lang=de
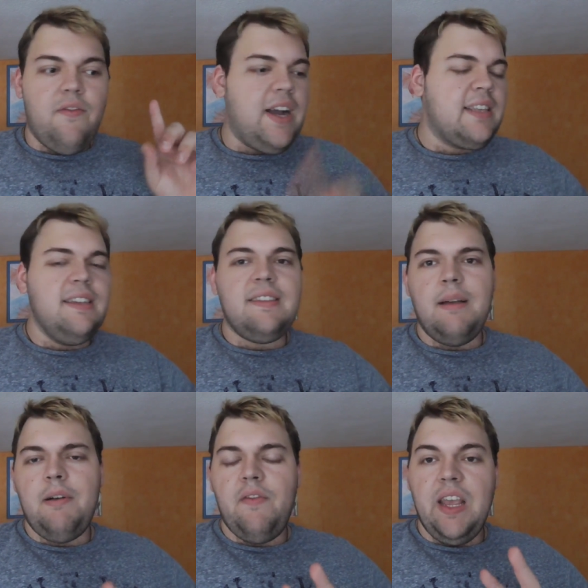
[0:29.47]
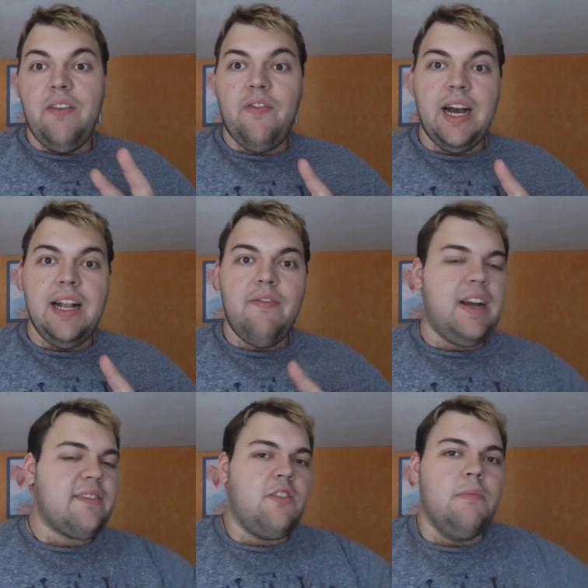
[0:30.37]
Fakt ist aber auf jeden Fall,
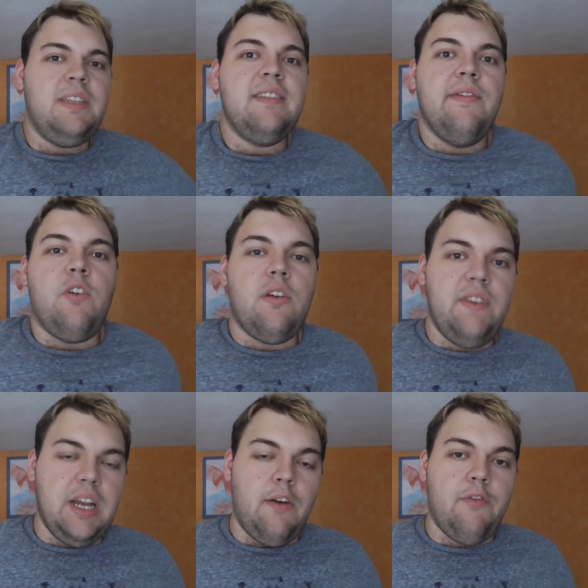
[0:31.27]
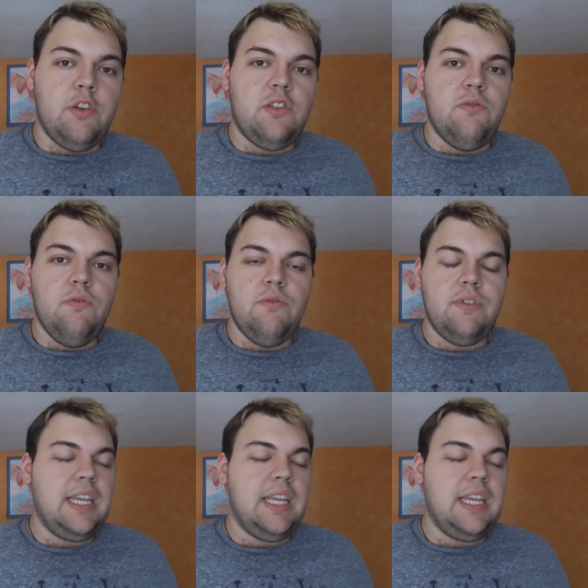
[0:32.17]
was kommt diese Woche wieder auf euch zu?